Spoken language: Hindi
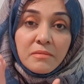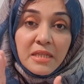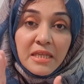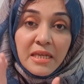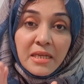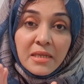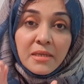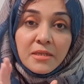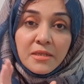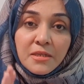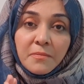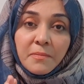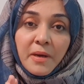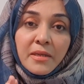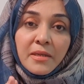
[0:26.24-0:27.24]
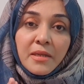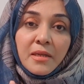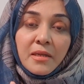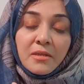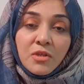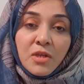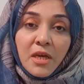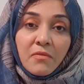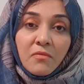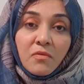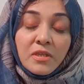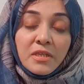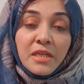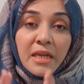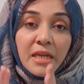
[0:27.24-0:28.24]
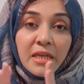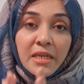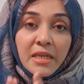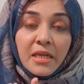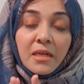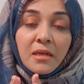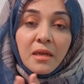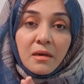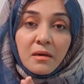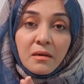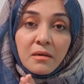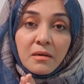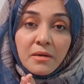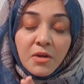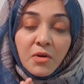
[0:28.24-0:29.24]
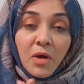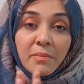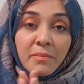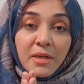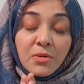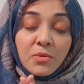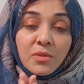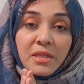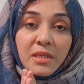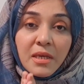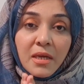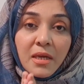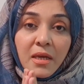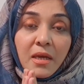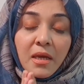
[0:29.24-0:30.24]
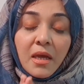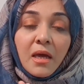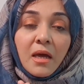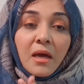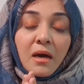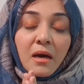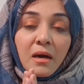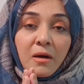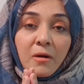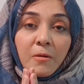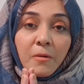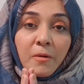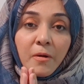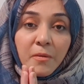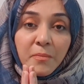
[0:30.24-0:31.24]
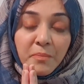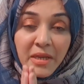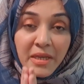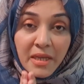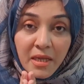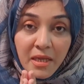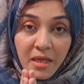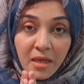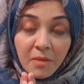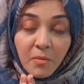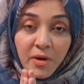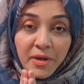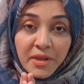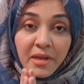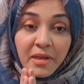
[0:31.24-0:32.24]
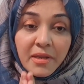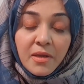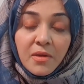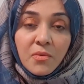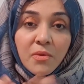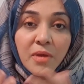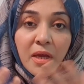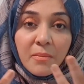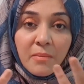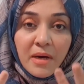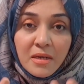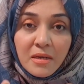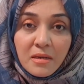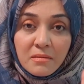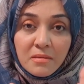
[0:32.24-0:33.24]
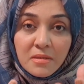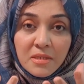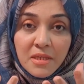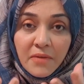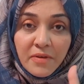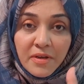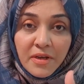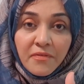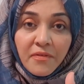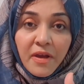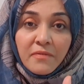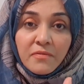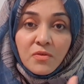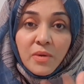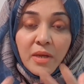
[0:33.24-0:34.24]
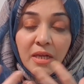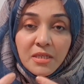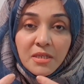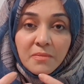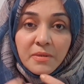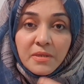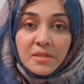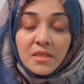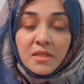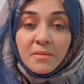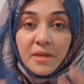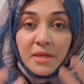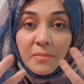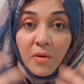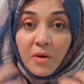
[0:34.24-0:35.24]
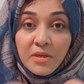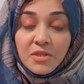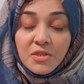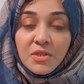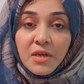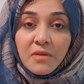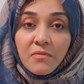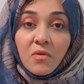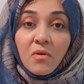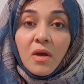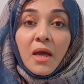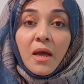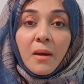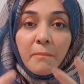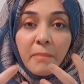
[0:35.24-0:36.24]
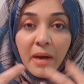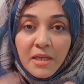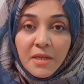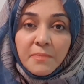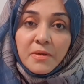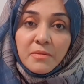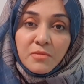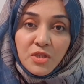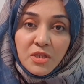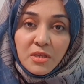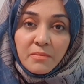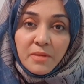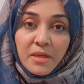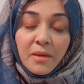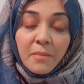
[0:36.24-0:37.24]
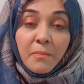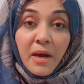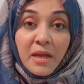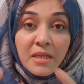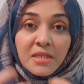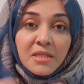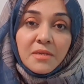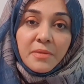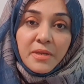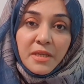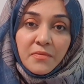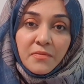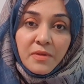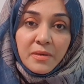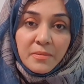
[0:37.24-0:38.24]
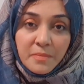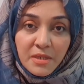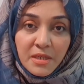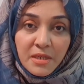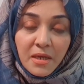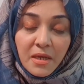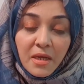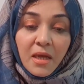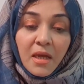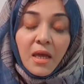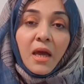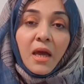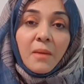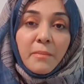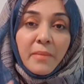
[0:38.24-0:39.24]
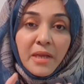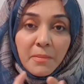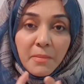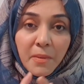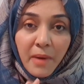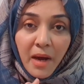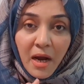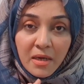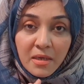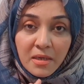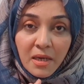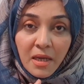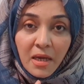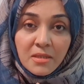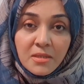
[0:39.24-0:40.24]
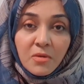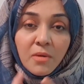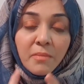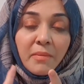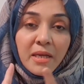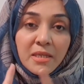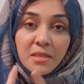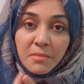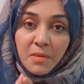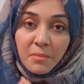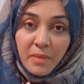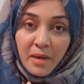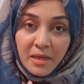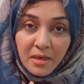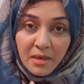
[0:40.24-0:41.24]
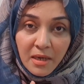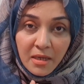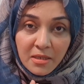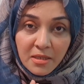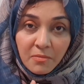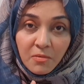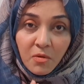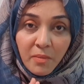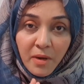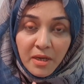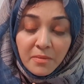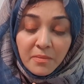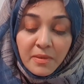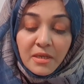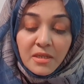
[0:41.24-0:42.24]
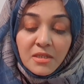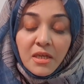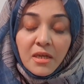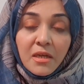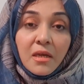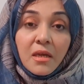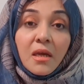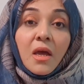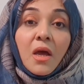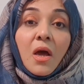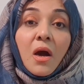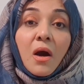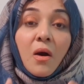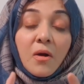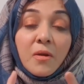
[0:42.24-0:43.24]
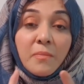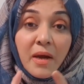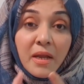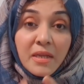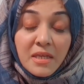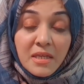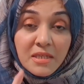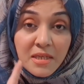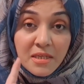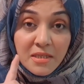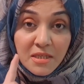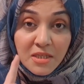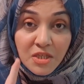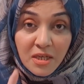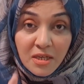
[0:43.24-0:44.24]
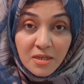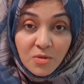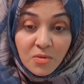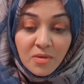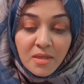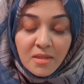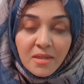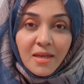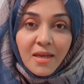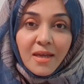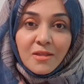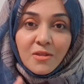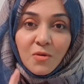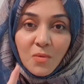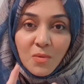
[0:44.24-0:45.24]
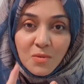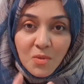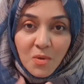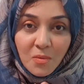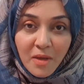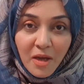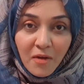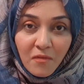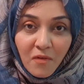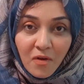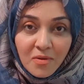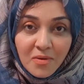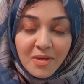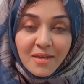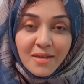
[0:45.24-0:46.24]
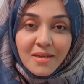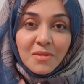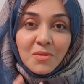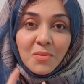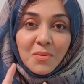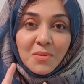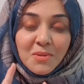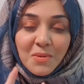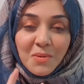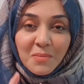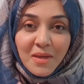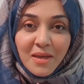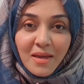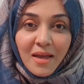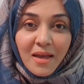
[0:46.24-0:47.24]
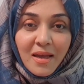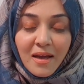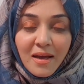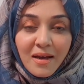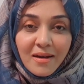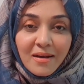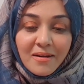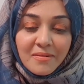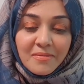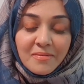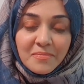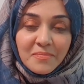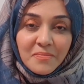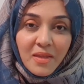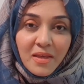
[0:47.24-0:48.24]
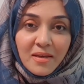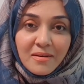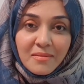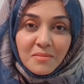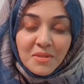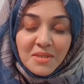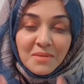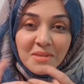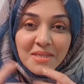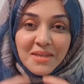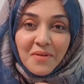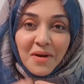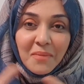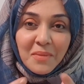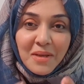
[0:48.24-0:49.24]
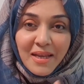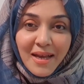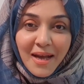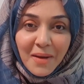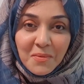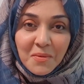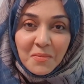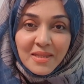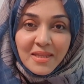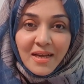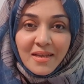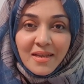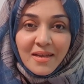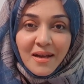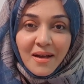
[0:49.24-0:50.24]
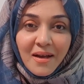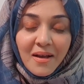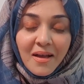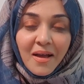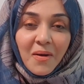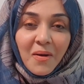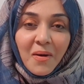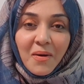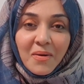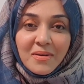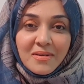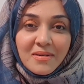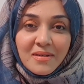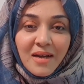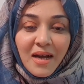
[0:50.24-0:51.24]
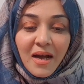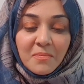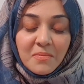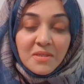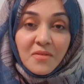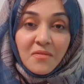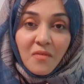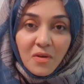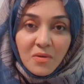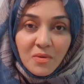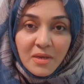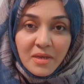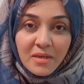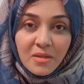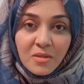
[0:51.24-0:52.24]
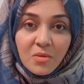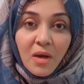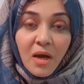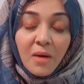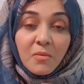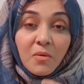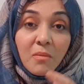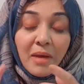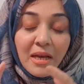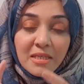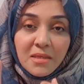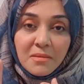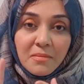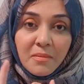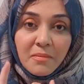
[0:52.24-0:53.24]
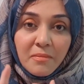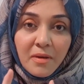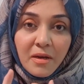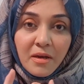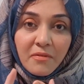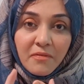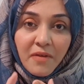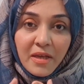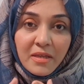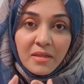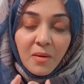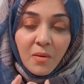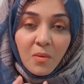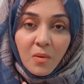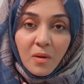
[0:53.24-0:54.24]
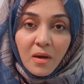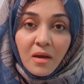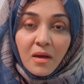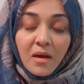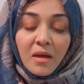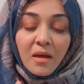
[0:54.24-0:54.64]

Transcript: तीन लीटर पानी जो है वो डेली रिक्वायरमेंट होती है आ, आ, पीने की एक बॉडी के लिए क्योंकि हमारा 75 टू 80 परसेंट हमारी बॉडी जो है वो पानी पर मुश्तमिल है पानी से बनी हुई है ठीक है मिनिमम आठ गिलास और मैक्सिमम बारह ग्लास आपको पानी पीना चाहिए और पानी की जैसे छः सुन्नतें हैं तो उसको भी आप फॉलो करेंगे तो उसको भी आ, मुझे भी सवाब मिलेगा आपको बताने का और आप इसे फॉलो करें तो आपको मैक्सिमम फ़ायदा होगा